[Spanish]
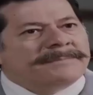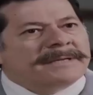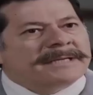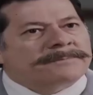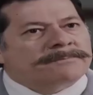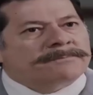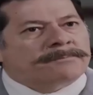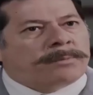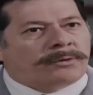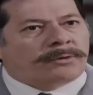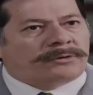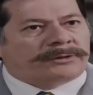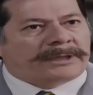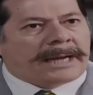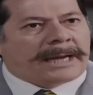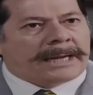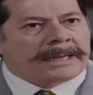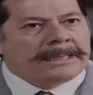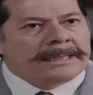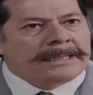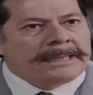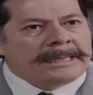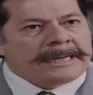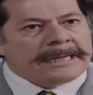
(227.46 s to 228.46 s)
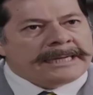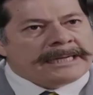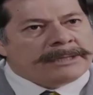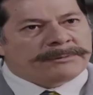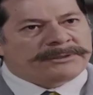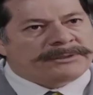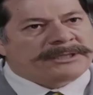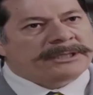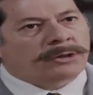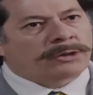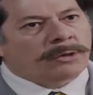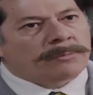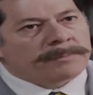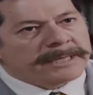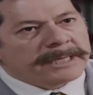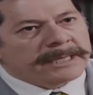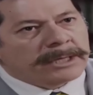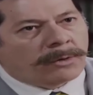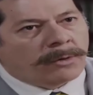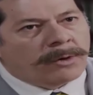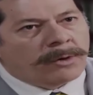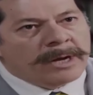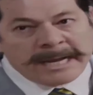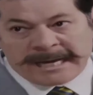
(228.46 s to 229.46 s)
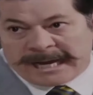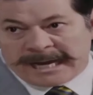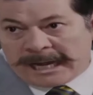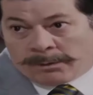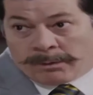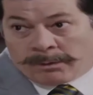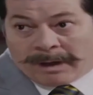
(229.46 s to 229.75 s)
mi esposa y Luisito mi hijo. Y en